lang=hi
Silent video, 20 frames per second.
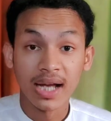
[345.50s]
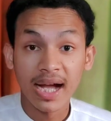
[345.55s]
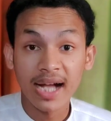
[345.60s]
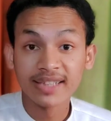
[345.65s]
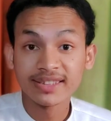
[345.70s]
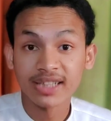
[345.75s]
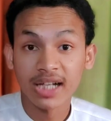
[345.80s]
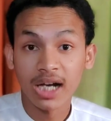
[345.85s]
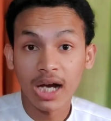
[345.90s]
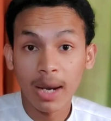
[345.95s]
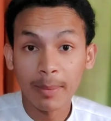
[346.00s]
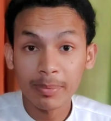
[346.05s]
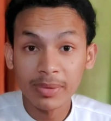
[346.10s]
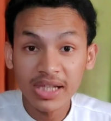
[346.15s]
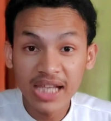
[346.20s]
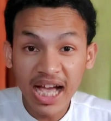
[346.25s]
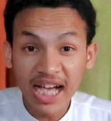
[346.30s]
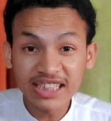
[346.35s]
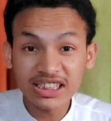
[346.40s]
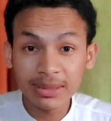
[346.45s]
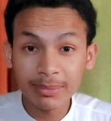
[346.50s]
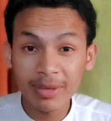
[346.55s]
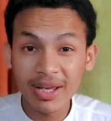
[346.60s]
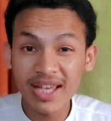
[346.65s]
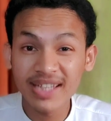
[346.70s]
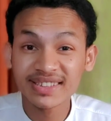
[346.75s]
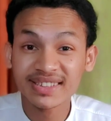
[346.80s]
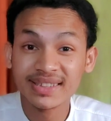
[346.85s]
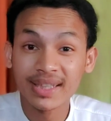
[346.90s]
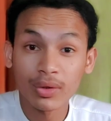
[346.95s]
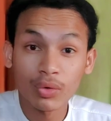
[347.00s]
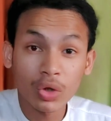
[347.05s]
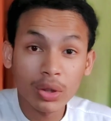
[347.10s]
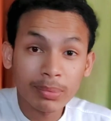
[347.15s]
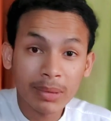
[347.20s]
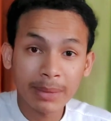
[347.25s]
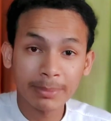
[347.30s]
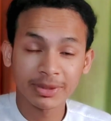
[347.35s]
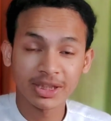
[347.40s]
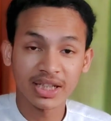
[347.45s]
अच्छा अब लास्ट में एक जरूरी
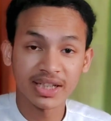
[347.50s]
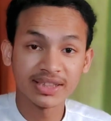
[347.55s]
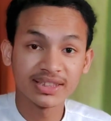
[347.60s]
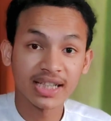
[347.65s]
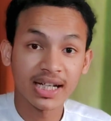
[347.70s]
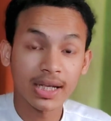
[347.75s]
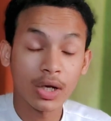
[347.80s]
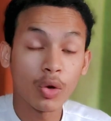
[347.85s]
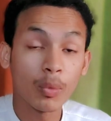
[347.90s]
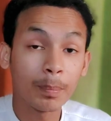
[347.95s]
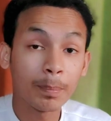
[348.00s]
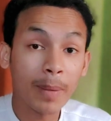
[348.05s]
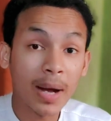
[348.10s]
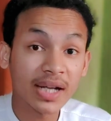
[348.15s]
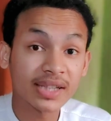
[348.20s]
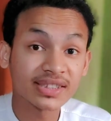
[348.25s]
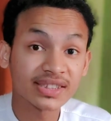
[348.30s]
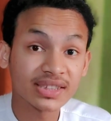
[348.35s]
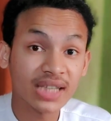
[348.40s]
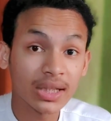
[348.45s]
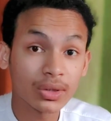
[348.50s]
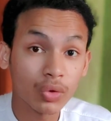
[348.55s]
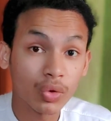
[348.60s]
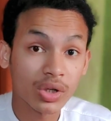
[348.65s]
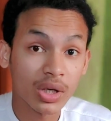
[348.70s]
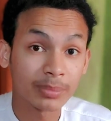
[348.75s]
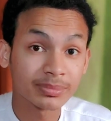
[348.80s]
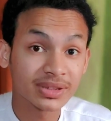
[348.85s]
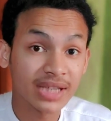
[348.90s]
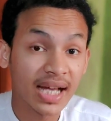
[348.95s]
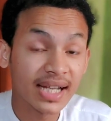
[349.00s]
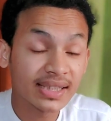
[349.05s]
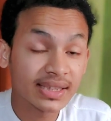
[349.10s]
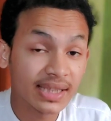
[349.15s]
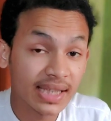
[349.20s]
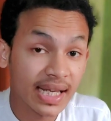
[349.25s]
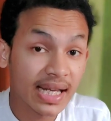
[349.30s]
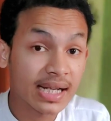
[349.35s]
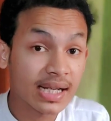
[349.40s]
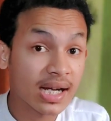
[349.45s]
बात बताने जा रहा हूँ पाकिस्तान और रमजान की
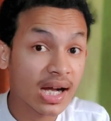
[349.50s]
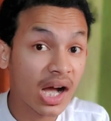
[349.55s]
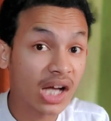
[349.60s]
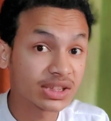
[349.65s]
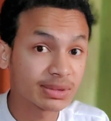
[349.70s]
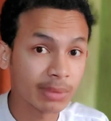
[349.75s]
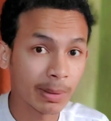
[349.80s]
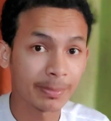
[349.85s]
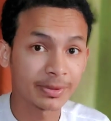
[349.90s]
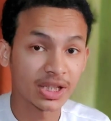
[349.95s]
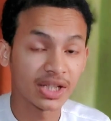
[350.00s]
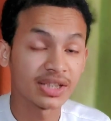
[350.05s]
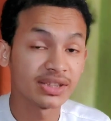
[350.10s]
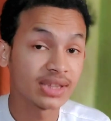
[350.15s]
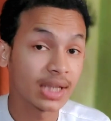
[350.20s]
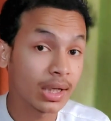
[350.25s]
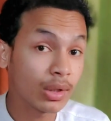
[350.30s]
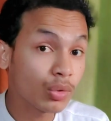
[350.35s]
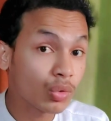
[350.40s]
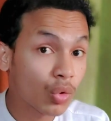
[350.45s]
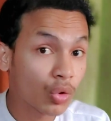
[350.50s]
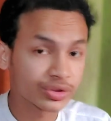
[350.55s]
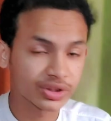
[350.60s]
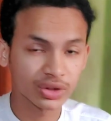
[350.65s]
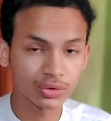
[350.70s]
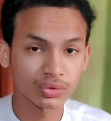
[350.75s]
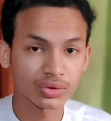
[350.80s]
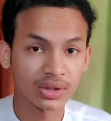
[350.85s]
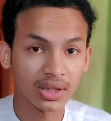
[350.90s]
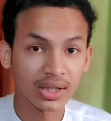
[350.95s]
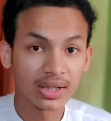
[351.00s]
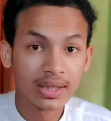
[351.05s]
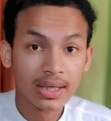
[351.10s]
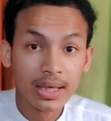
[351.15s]
एक खास बात बताने जा रहा हूँ गौर से सुनना